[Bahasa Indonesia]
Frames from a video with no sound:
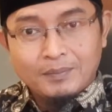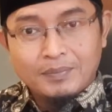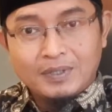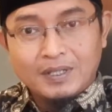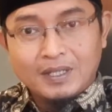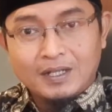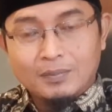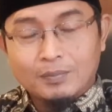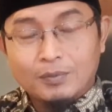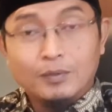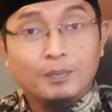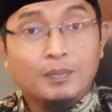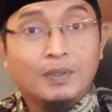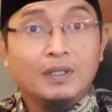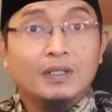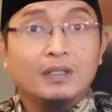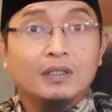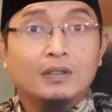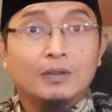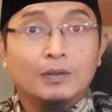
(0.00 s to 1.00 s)
Biarpun
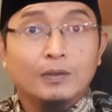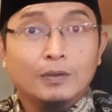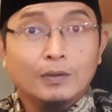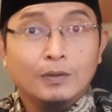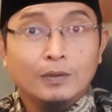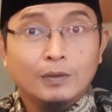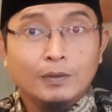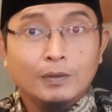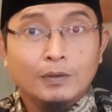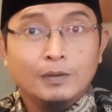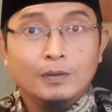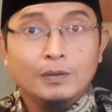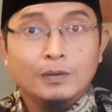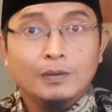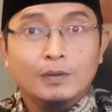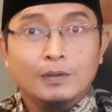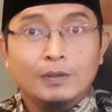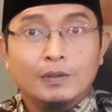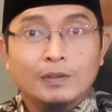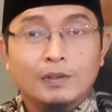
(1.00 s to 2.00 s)
begitu,
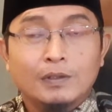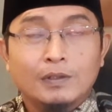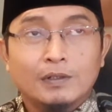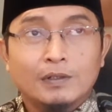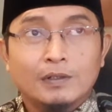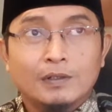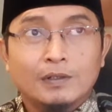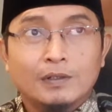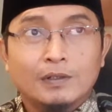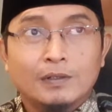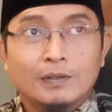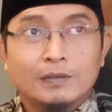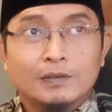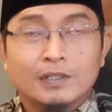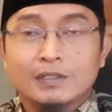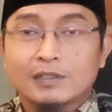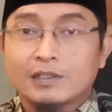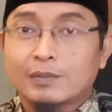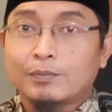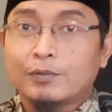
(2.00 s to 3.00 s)

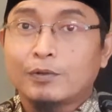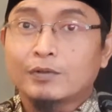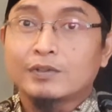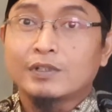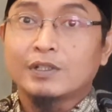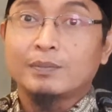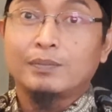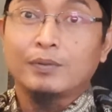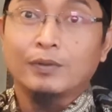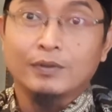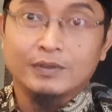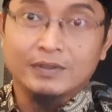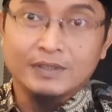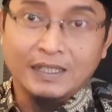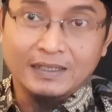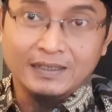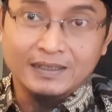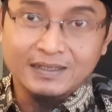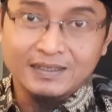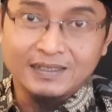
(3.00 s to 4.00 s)

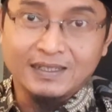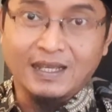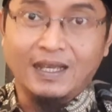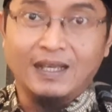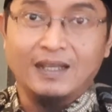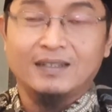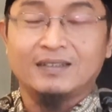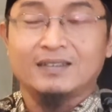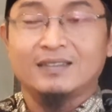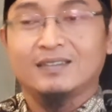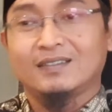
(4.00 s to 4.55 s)
sesibuk-sibuknya dia